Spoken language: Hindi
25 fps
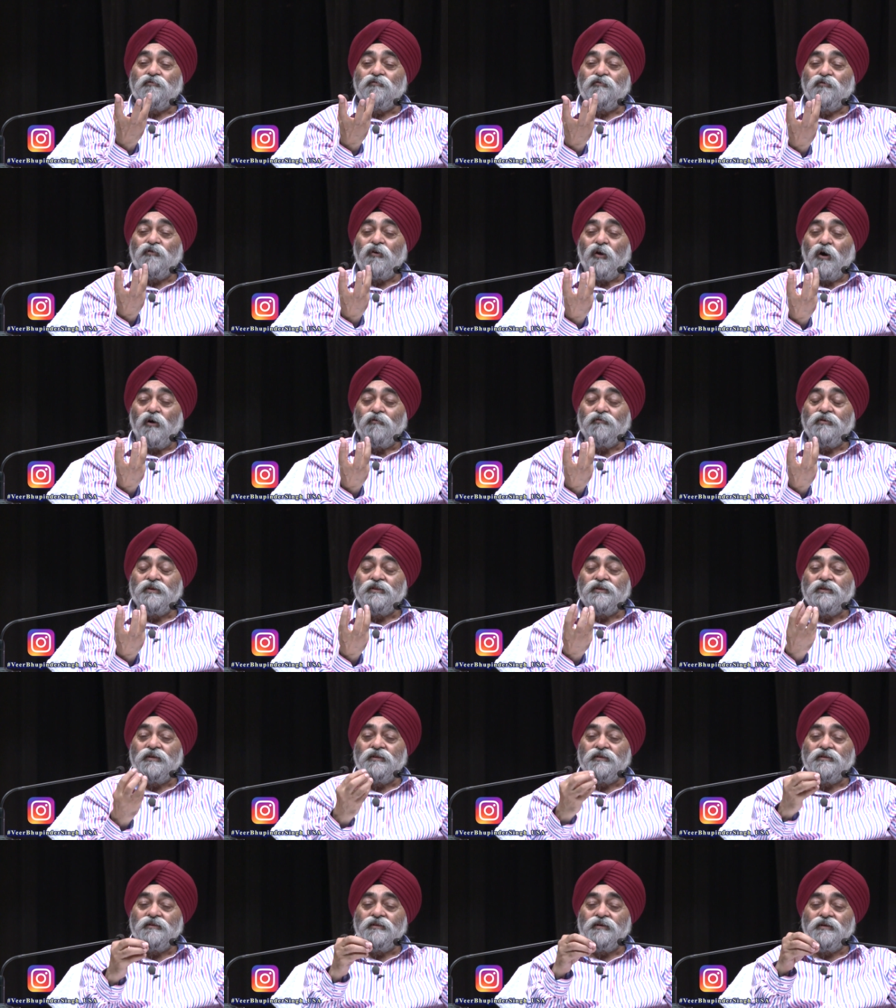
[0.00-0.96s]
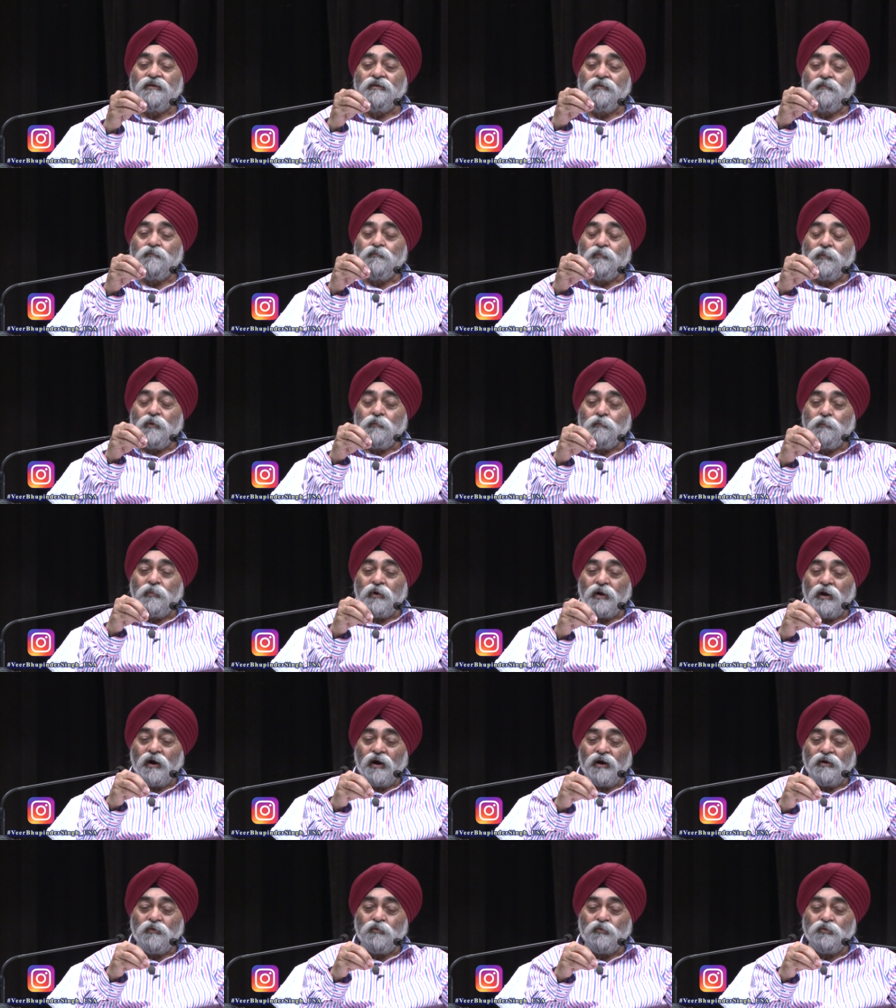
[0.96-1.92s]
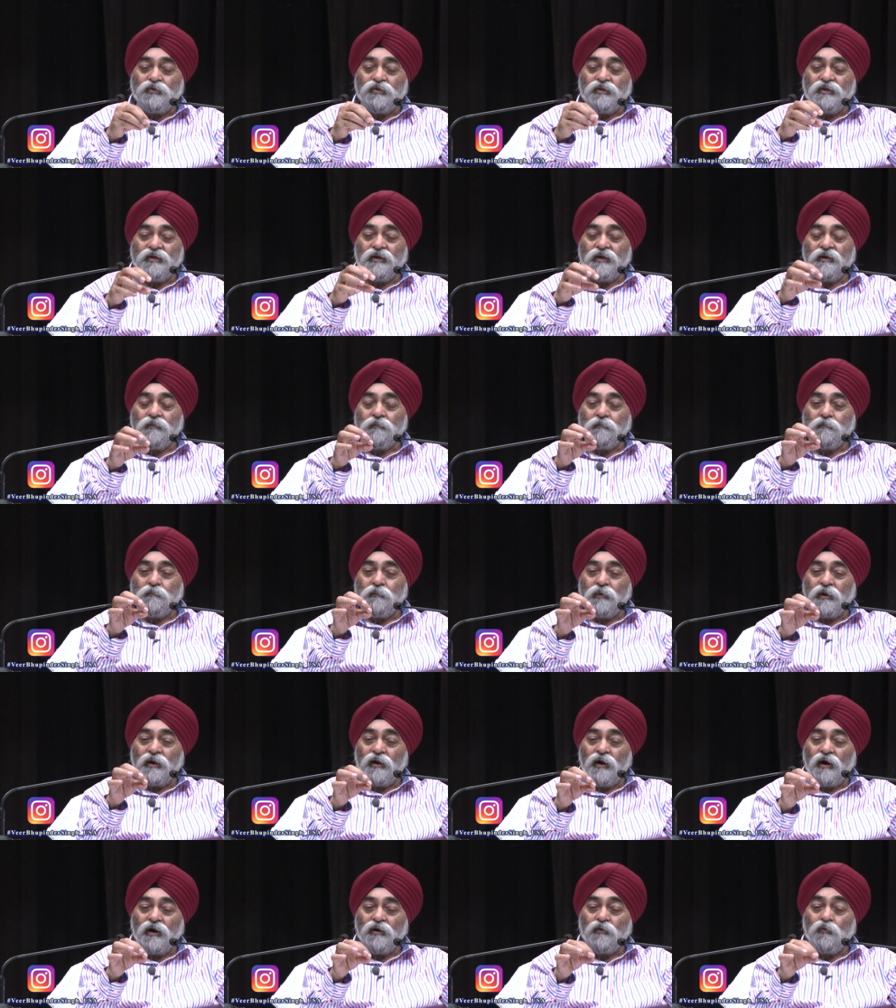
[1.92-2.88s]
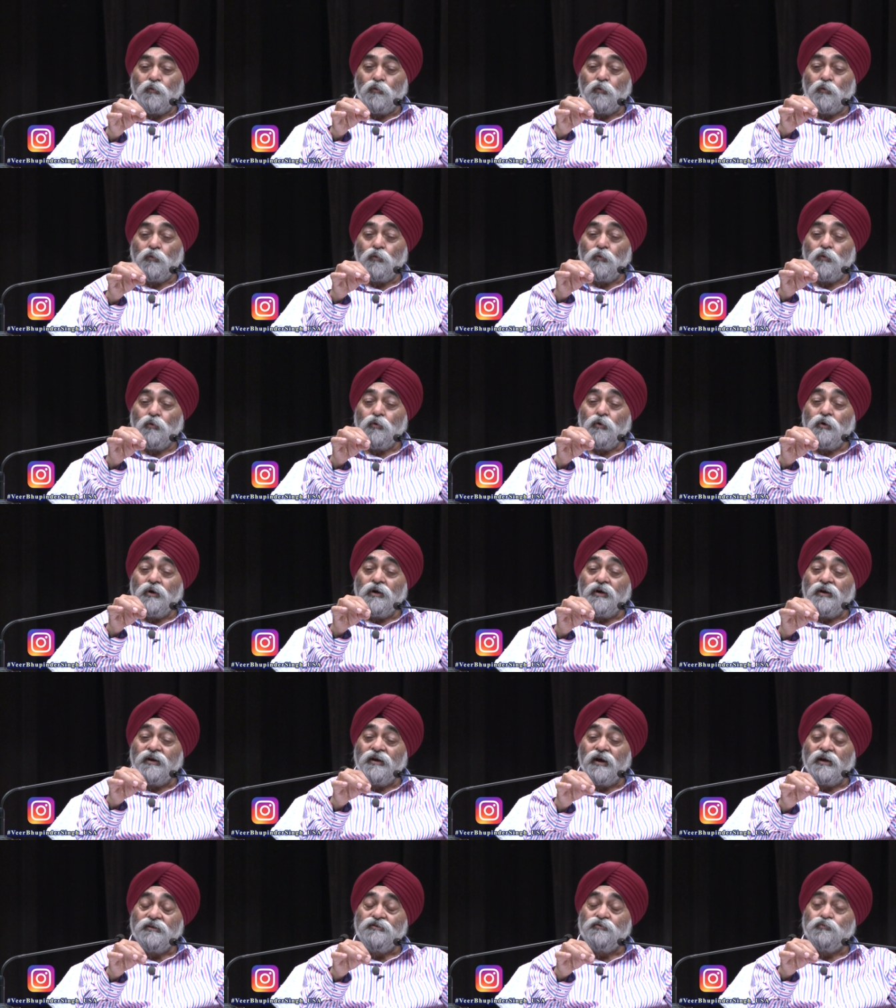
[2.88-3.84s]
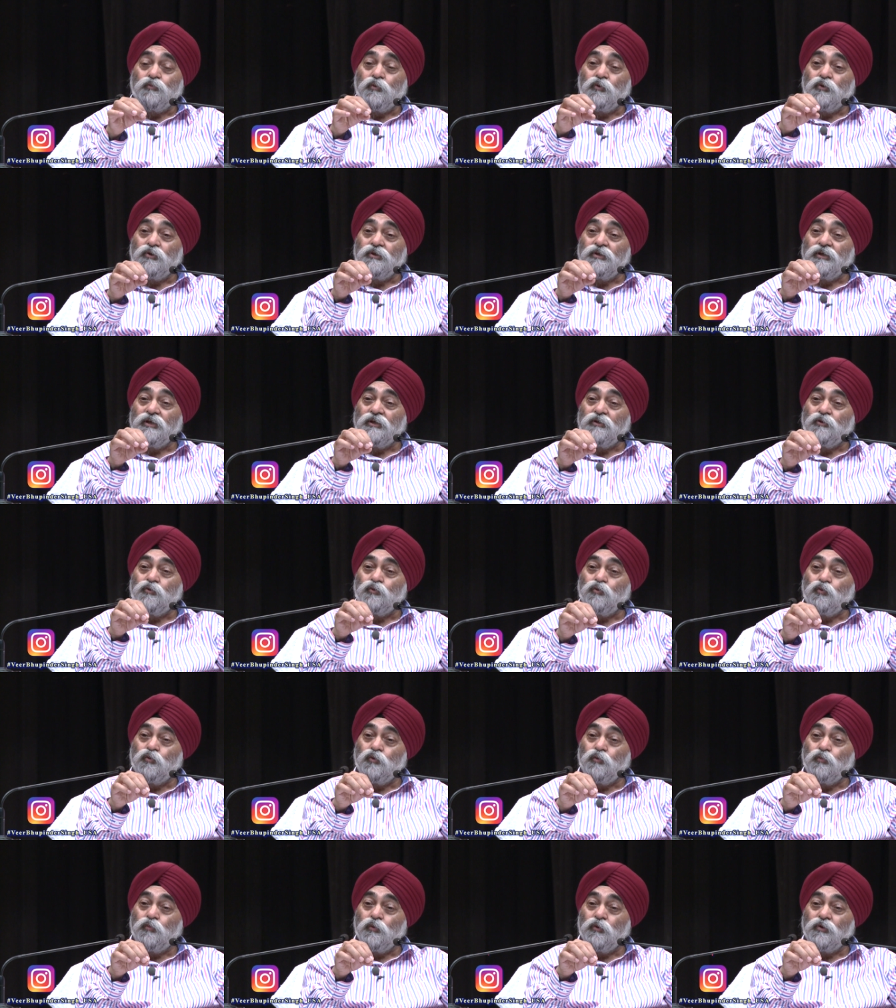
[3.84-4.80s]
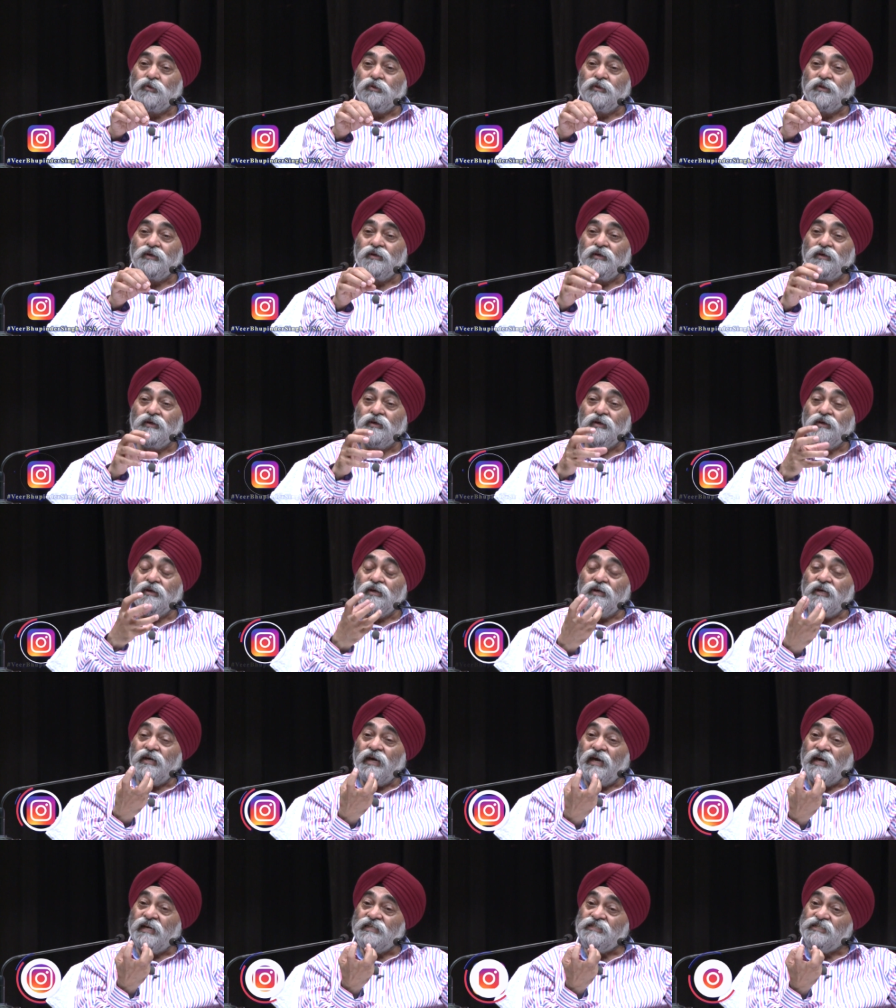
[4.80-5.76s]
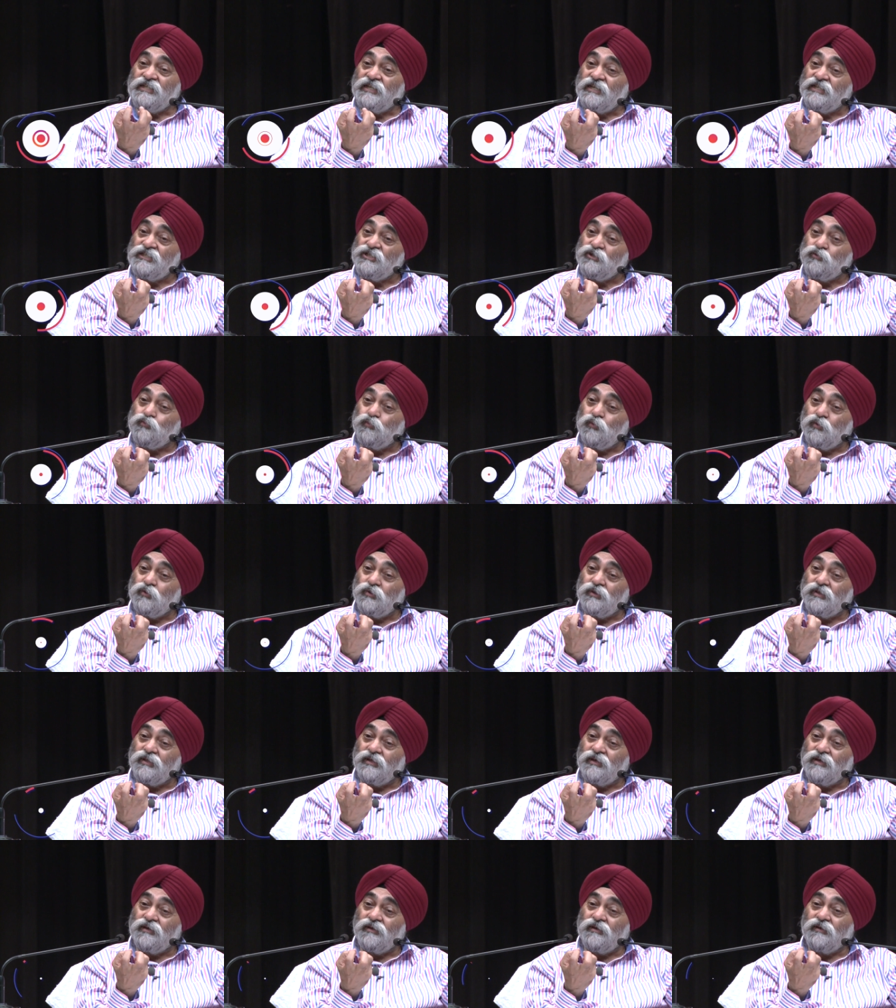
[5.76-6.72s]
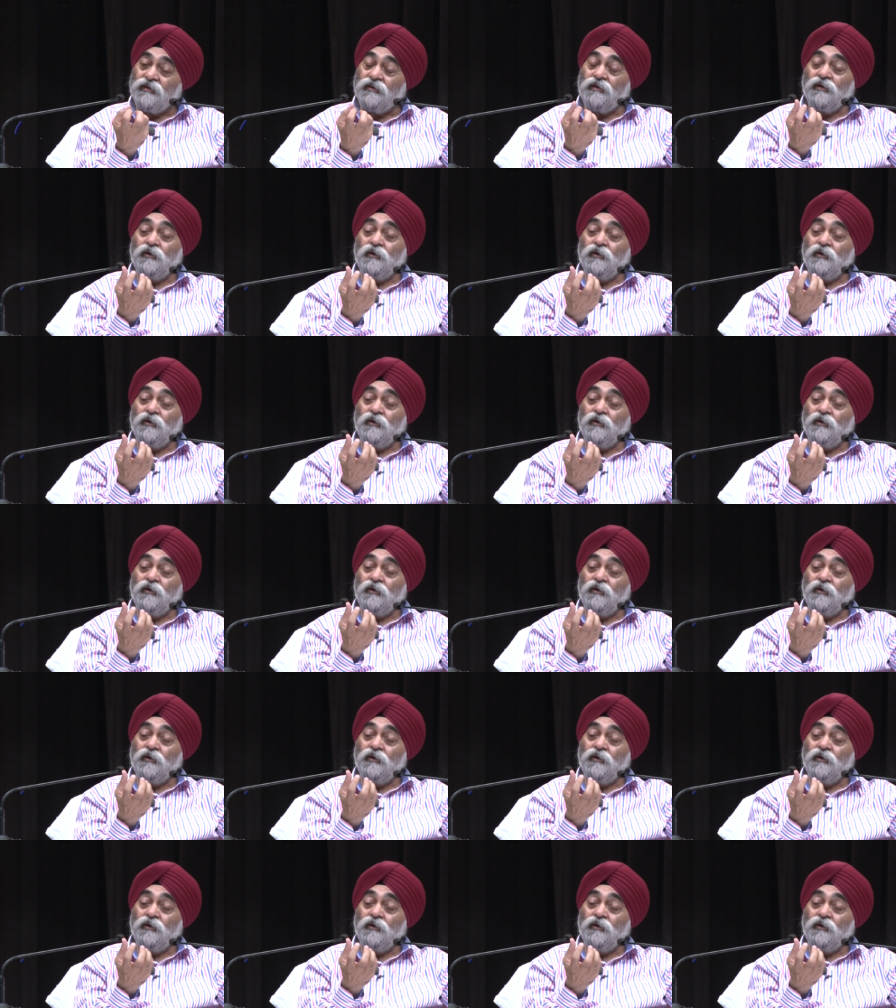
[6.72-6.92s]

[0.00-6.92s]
फ्लावर के अंदर पराग होते हैं पराग को राज बोलते हैं धूड़ बोलते हैं एसेंस बोलते हैं